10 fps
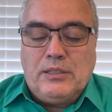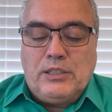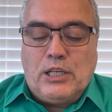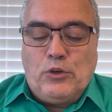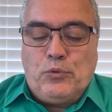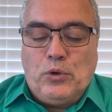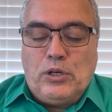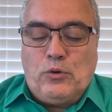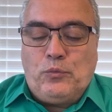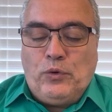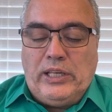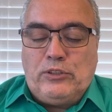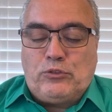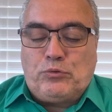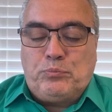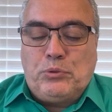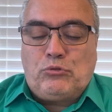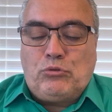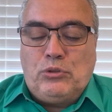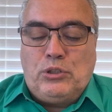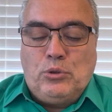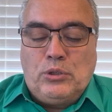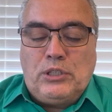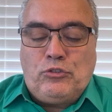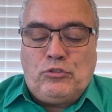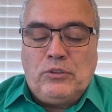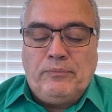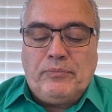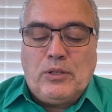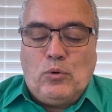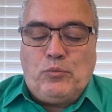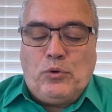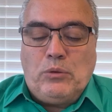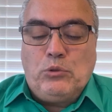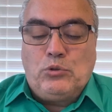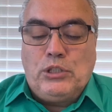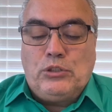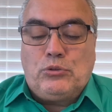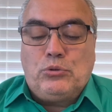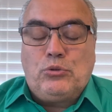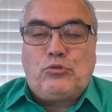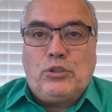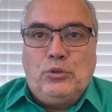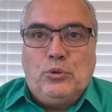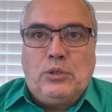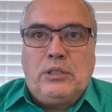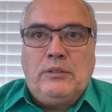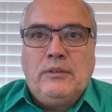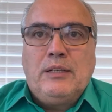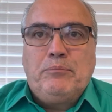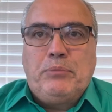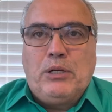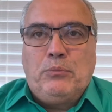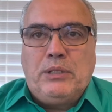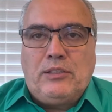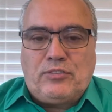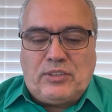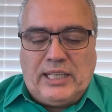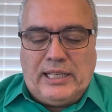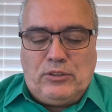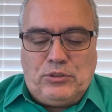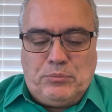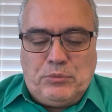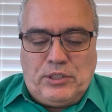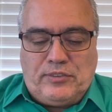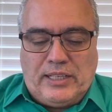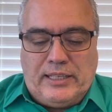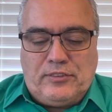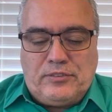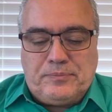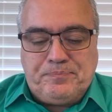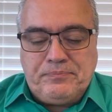de que foram feitos possuidores, conforme o dito do Senhor pelo ministério de Moisés.